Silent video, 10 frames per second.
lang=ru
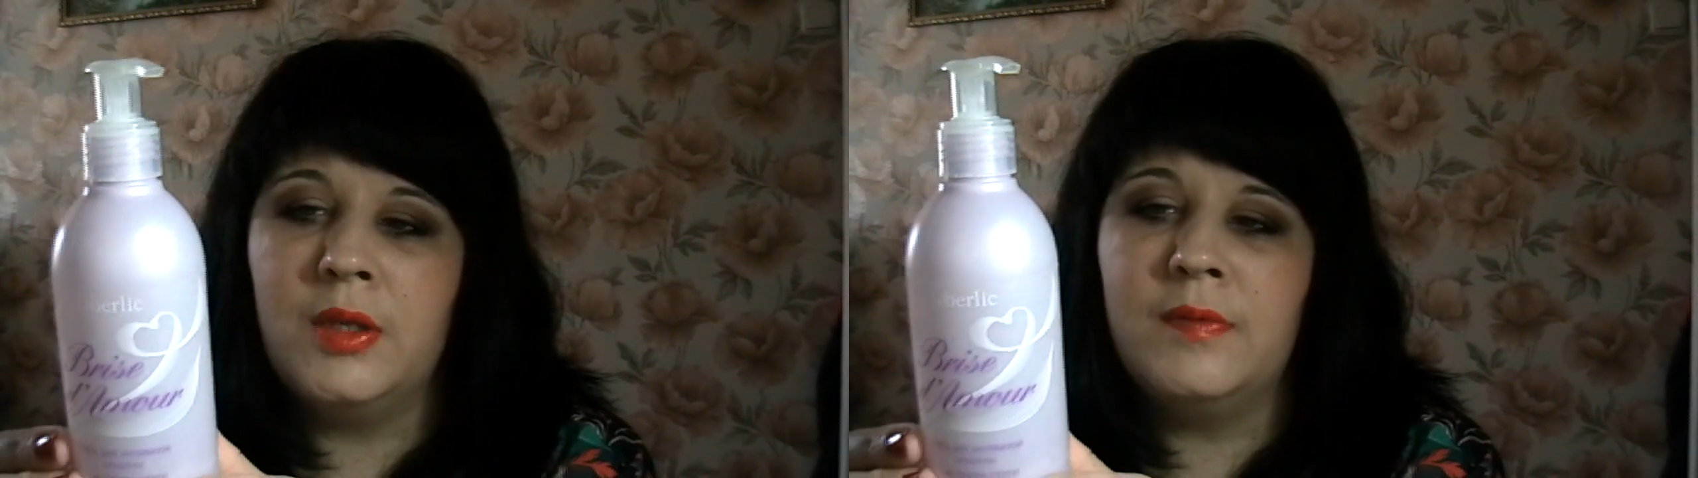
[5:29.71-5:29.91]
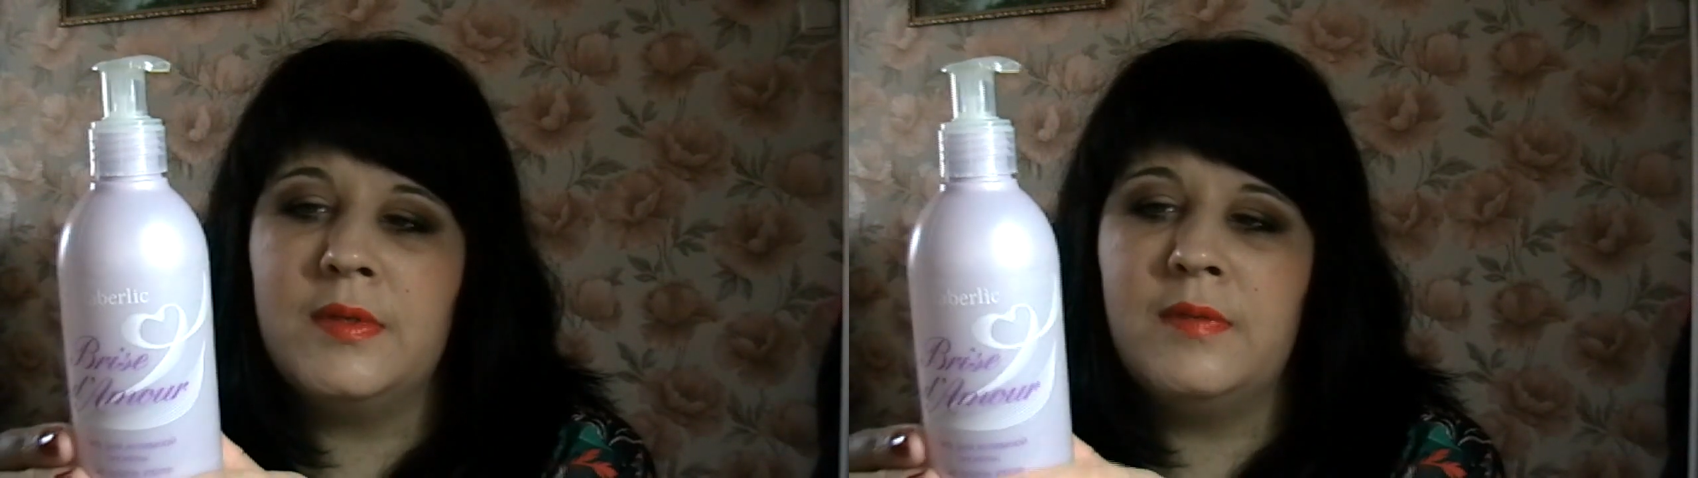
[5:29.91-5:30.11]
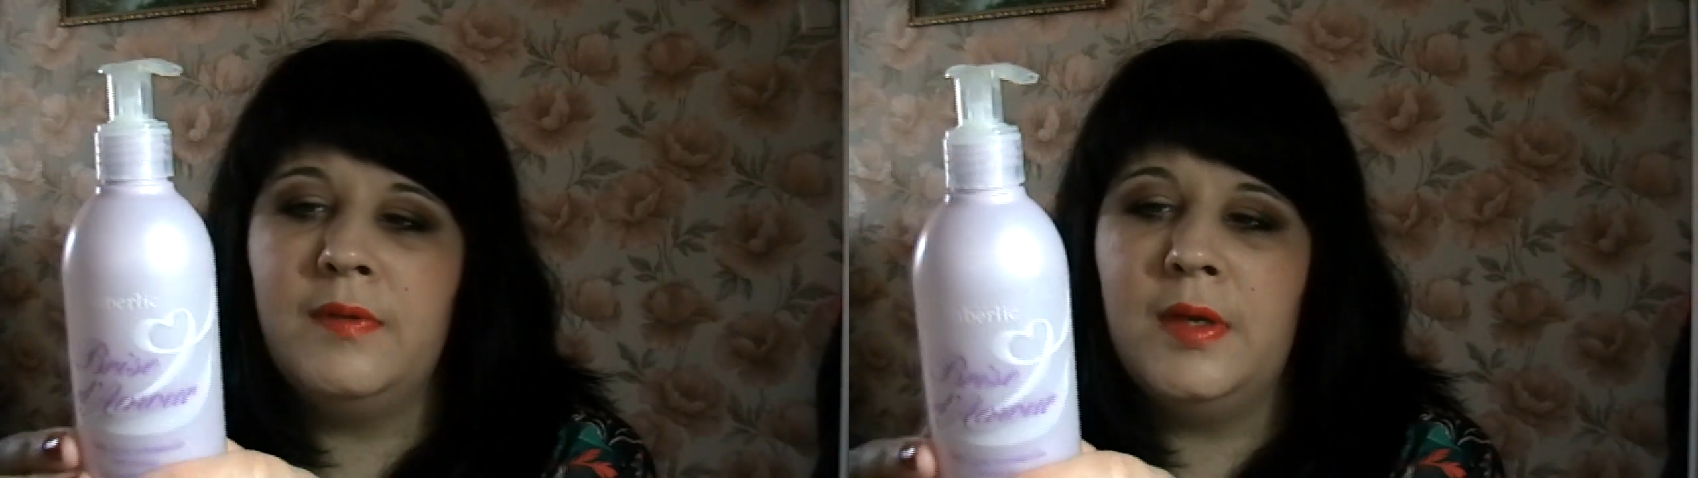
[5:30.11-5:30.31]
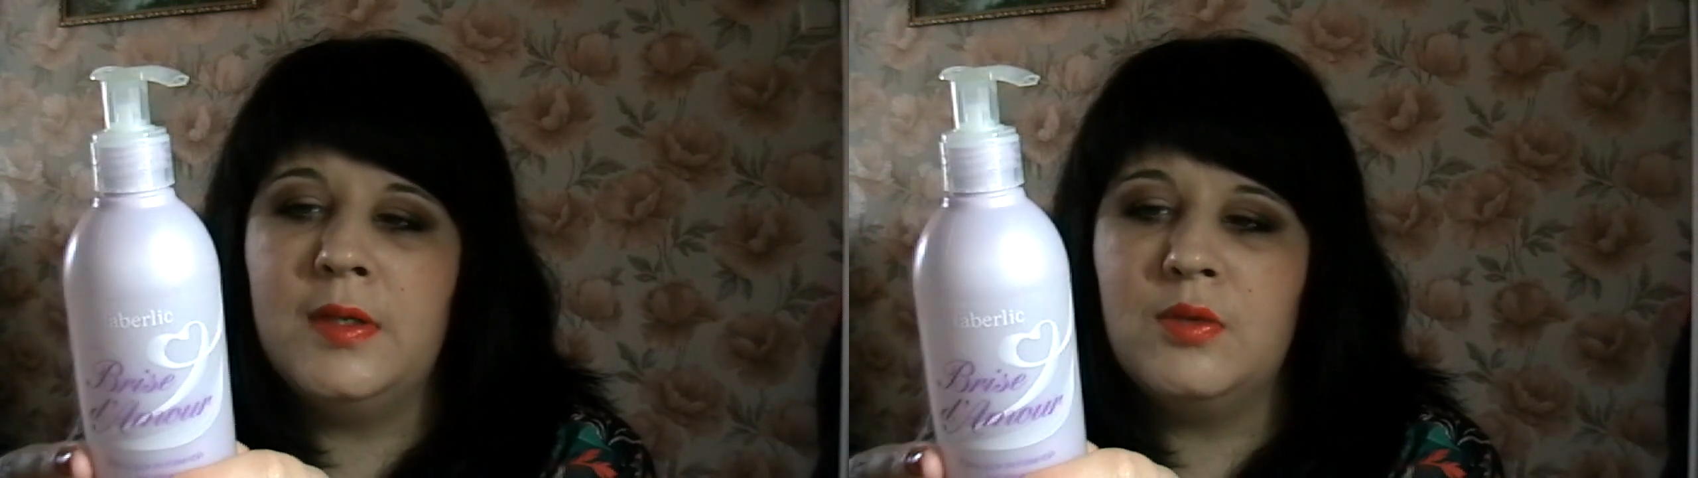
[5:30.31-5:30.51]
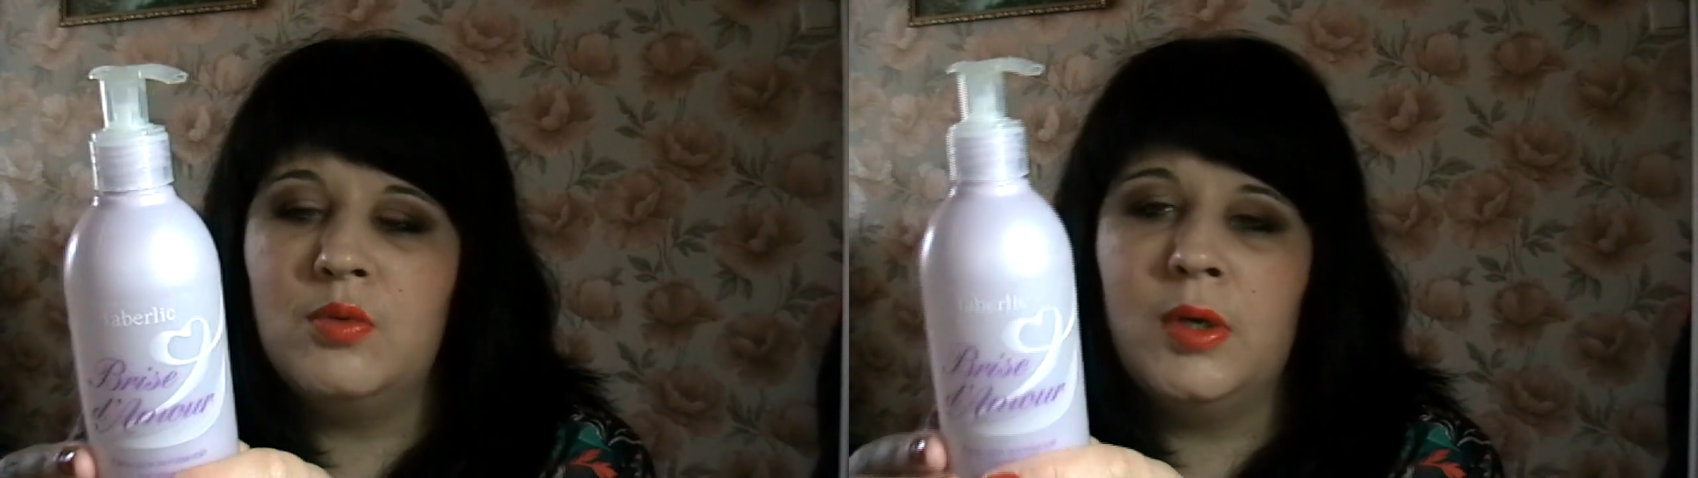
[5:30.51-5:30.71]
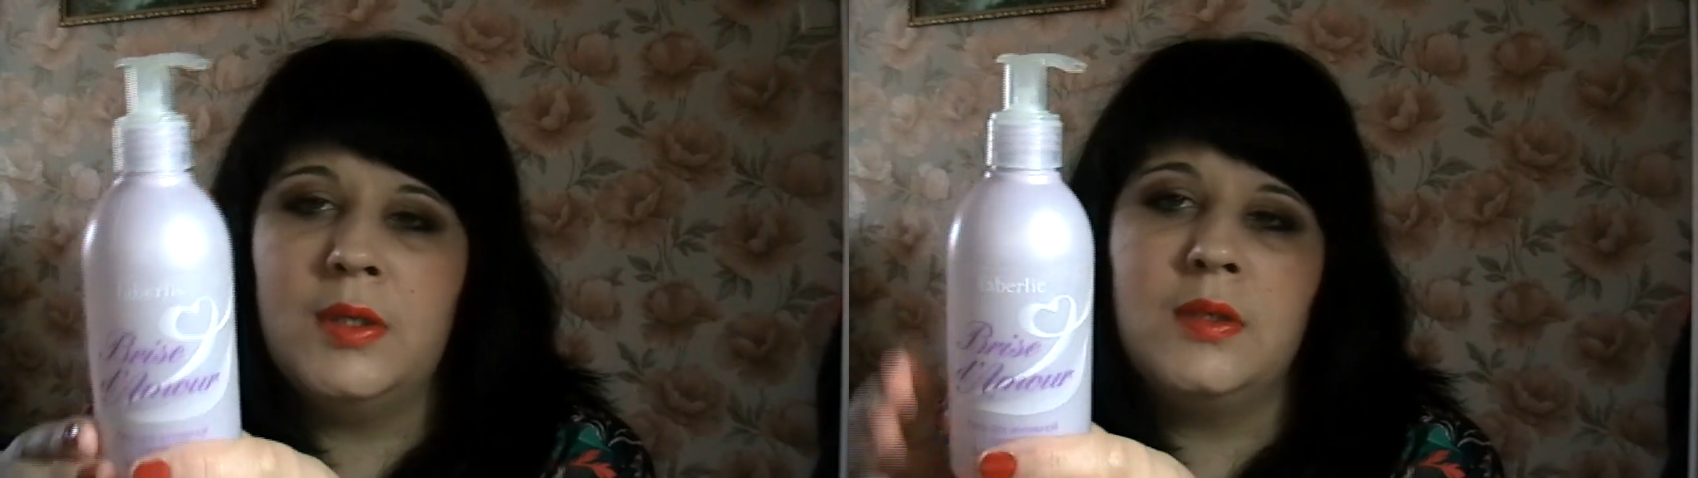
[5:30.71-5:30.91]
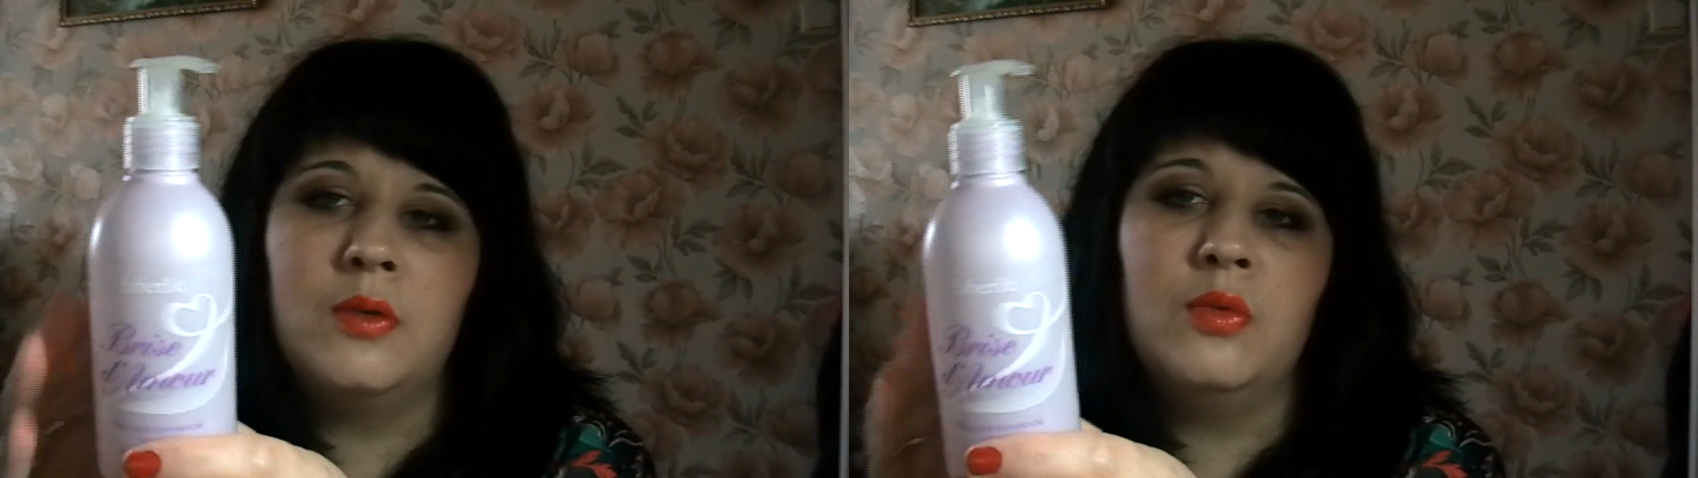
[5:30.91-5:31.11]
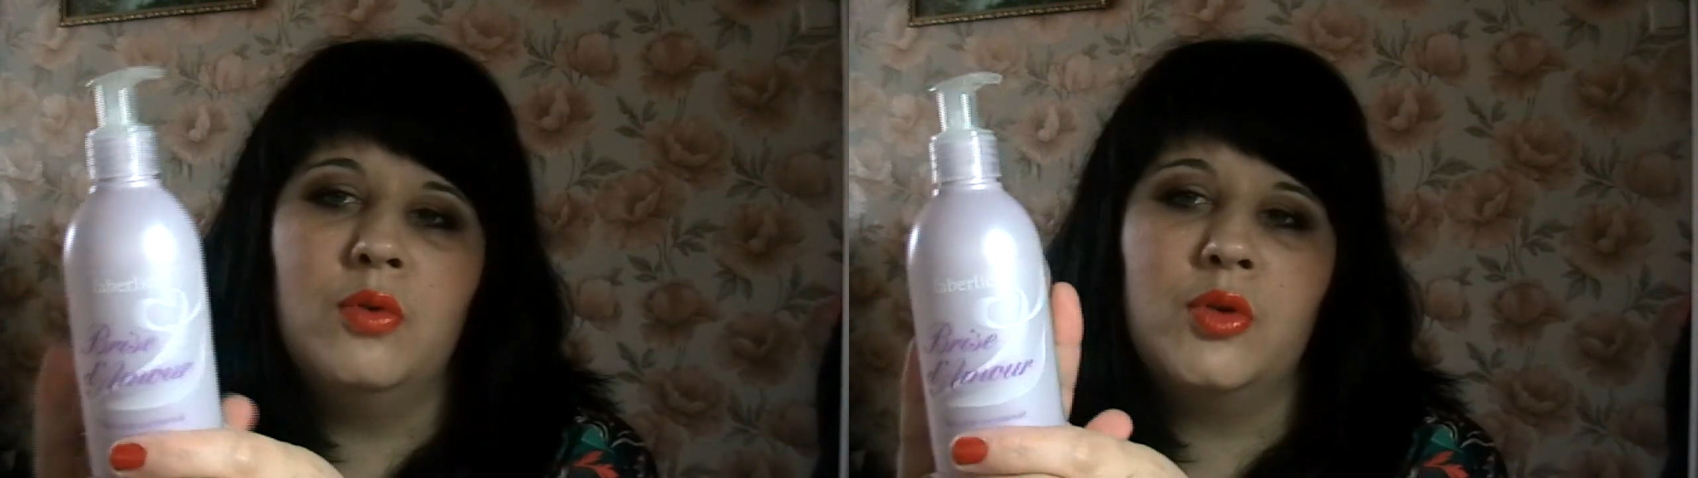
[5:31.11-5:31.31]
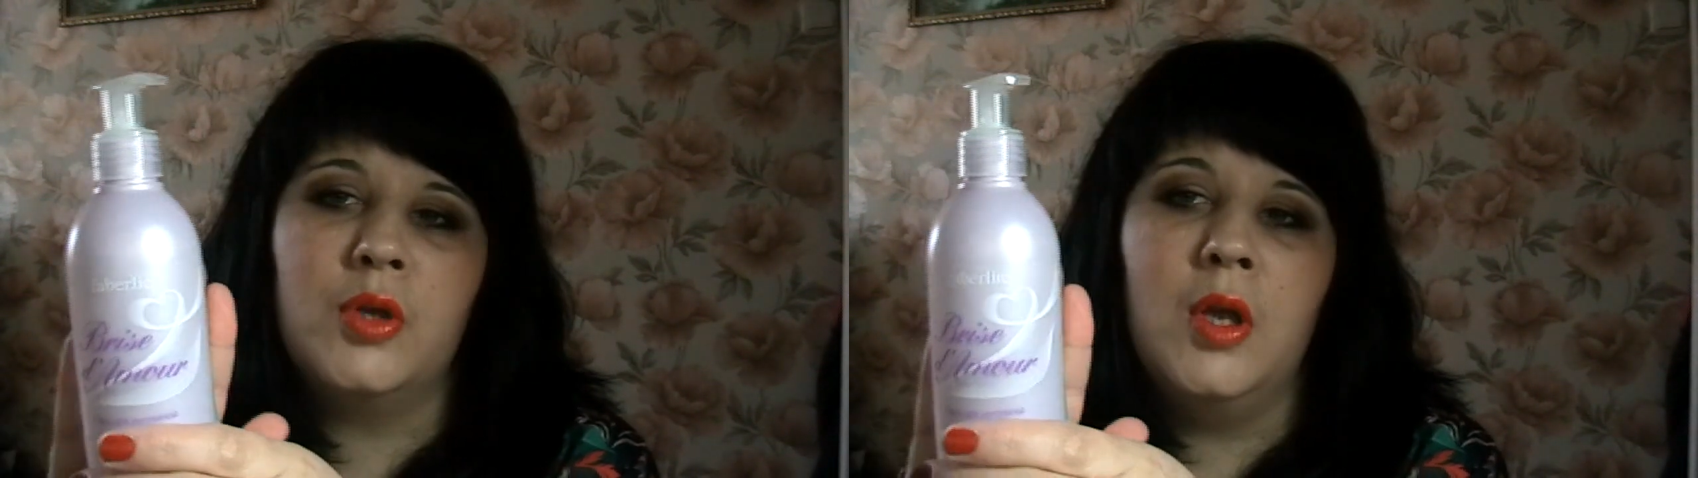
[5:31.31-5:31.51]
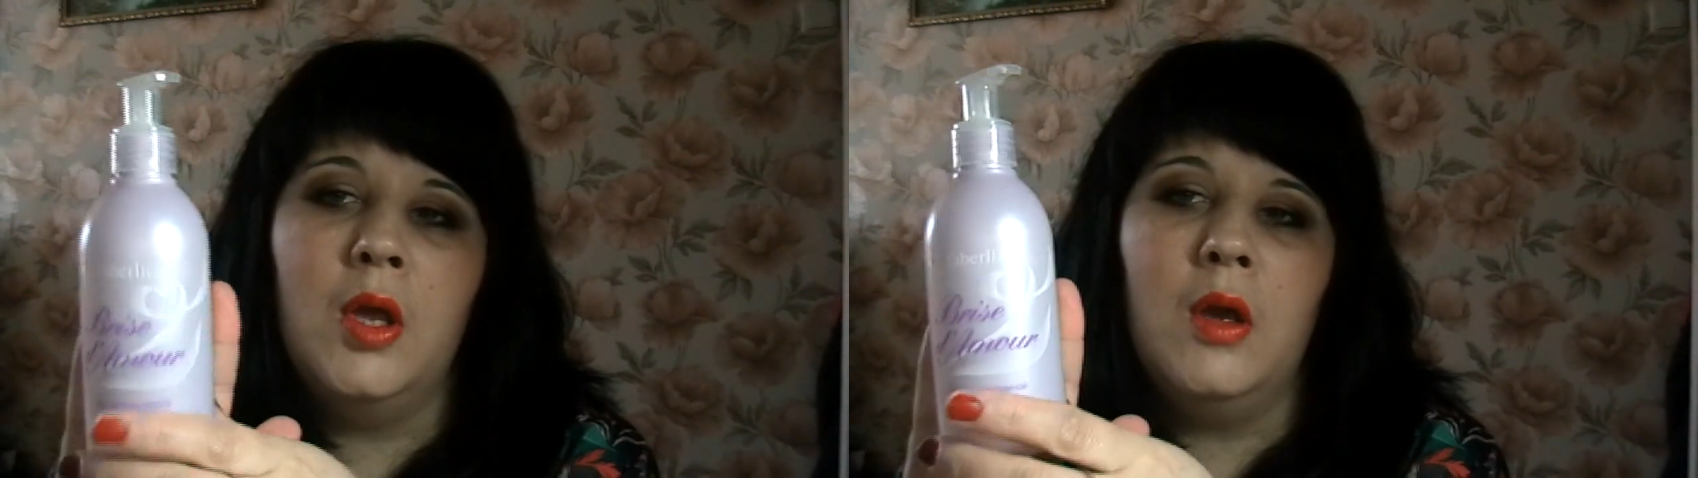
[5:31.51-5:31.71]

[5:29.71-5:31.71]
не вызывает сухости кожи.